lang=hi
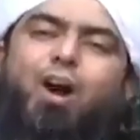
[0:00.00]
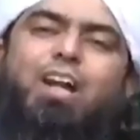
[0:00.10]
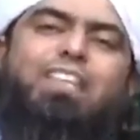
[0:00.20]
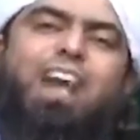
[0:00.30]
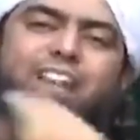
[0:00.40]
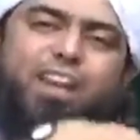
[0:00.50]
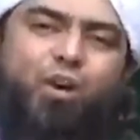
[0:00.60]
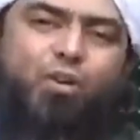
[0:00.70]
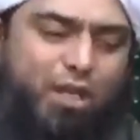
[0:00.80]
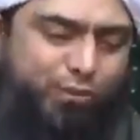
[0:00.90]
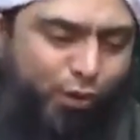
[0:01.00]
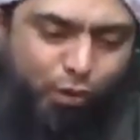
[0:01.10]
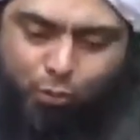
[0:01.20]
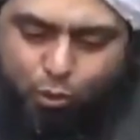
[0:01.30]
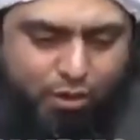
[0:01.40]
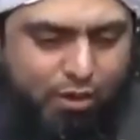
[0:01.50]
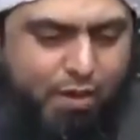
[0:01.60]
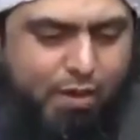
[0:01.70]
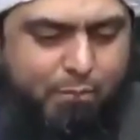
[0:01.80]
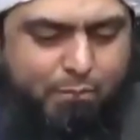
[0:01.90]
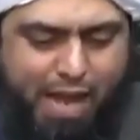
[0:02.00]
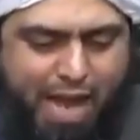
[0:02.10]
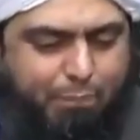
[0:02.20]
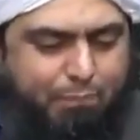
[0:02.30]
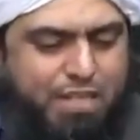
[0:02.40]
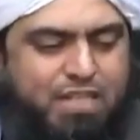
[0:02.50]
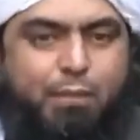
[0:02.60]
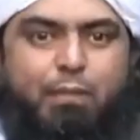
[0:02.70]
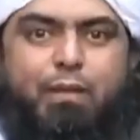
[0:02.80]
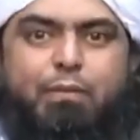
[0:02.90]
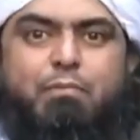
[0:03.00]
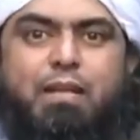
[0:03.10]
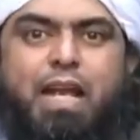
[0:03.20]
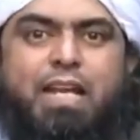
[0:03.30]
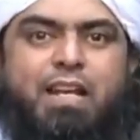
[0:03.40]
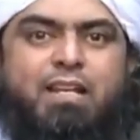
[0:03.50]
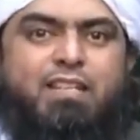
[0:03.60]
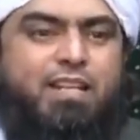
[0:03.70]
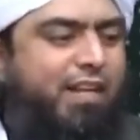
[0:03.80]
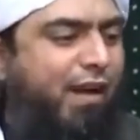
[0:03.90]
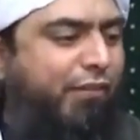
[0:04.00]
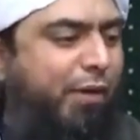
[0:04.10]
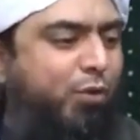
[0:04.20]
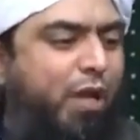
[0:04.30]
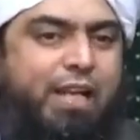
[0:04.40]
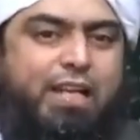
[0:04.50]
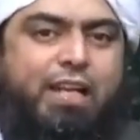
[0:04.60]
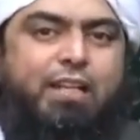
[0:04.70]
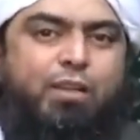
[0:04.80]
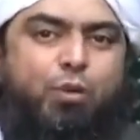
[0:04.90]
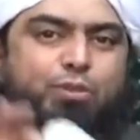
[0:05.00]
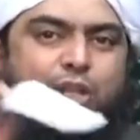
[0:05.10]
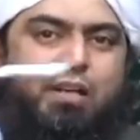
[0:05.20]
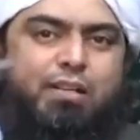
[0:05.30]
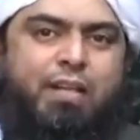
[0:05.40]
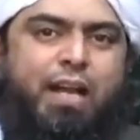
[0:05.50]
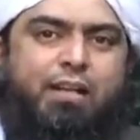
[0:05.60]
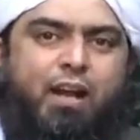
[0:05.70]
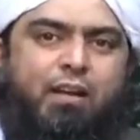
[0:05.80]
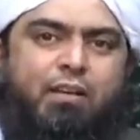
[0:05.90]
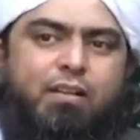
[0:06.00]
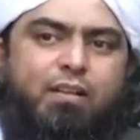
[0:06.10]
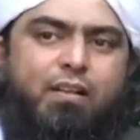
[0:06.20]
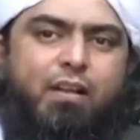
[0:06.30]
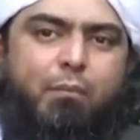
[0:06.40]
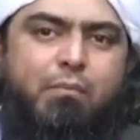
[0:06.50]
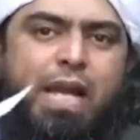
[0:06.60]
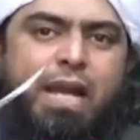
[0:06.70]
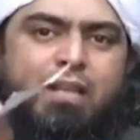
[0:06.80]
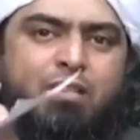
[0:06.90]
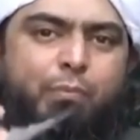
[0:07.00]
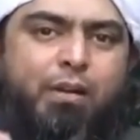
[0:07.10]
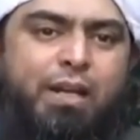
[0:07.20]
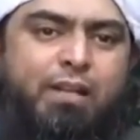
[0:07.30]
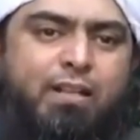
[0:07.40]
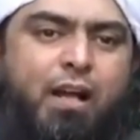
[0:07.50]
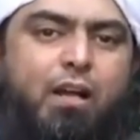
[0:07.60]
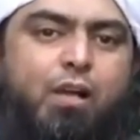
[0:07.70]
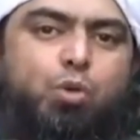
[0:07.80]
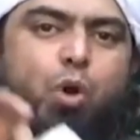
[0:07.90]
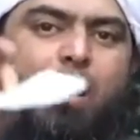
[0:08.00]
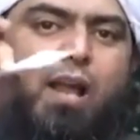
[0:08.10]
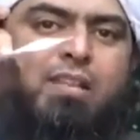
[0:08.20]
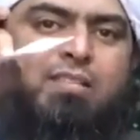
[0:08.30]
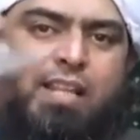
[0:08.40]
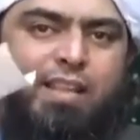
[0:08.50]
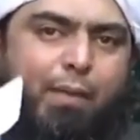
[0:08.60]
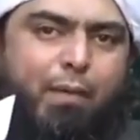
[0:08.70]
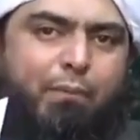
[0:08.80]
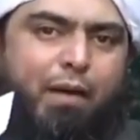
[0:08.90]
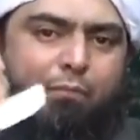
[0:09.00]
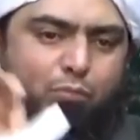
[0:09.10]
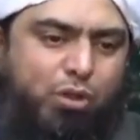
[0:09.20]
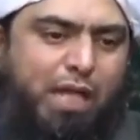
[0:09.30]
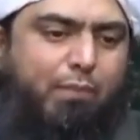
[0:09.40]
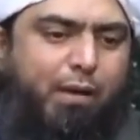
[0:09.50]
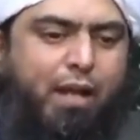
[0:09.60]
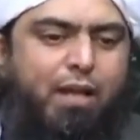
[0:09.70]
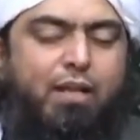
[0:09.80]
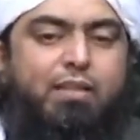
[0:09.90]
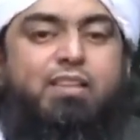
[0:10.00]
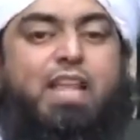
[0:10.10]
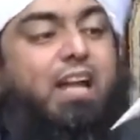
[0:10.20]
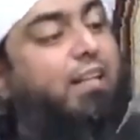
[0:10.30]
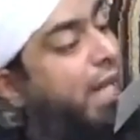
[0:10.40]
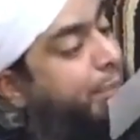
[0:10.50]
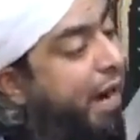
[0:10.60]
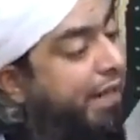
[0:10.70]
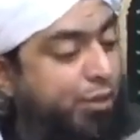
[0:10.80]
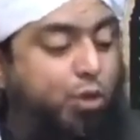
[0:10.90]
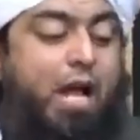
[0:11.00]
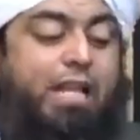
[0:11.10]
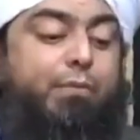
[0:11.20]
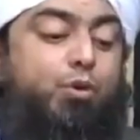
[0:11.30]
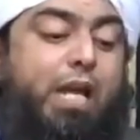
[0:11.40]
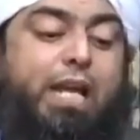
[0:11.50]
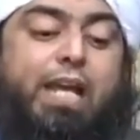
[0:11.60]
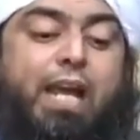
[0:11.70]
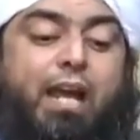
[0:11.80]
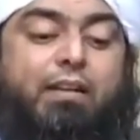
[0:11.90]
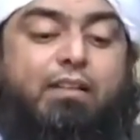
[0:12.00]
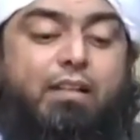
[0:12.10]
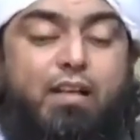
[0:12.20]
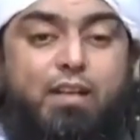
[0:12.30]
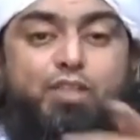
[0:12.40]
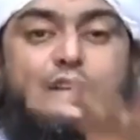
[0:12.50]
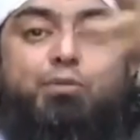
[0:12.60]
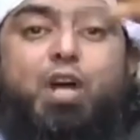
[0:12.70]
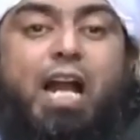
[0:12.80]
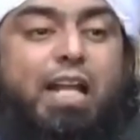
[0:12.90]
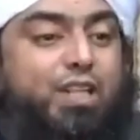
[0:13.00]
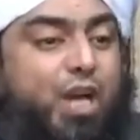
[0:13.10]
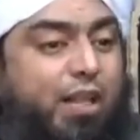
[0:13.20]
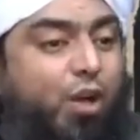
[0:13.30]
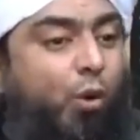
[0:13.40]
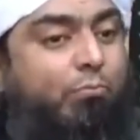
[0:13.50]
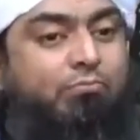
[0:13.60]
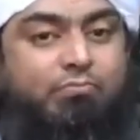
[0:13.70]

और छड़ दो कशवल कपूर मैं पर्ची पे अपनी मैकेनिकल इंजीनियरिंग का फार्मूला लिख के देता हूं मशीन डिजाइन का मैकेनिक्स ऑफ मटीरियल का तो जिंदा बाबा मुर्दा बाबा तक के पढ़ के सुना दे मनु के लिखे समझाना ने छड़ दो